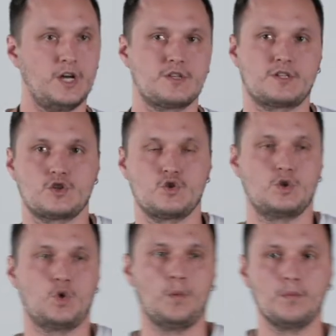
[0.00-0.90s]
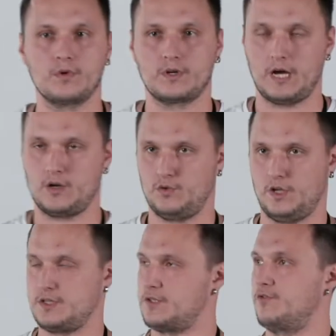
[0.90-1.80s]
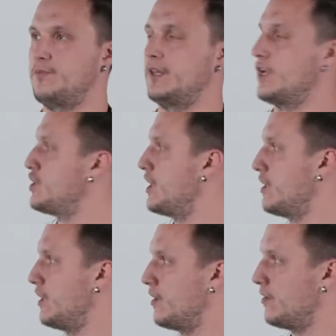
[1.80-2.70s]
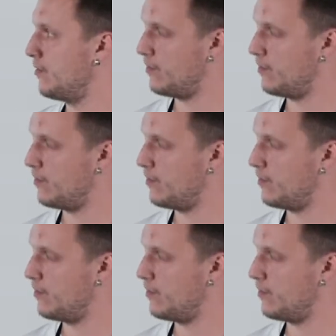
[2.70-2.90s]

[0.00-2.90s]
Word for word: я расскажу о том, как у нас в приложении